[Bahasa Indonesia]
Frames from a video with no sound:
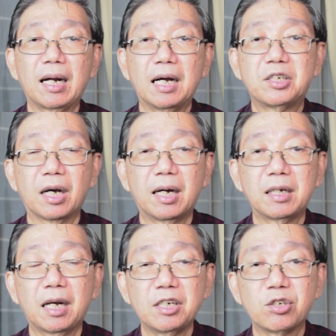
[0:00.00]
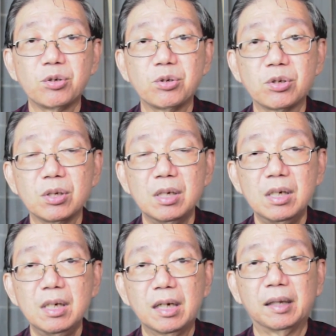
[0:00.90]
ajaran Kristus,
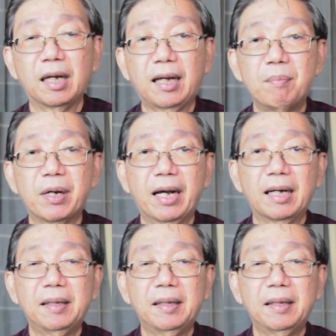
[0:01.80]
ketika mereka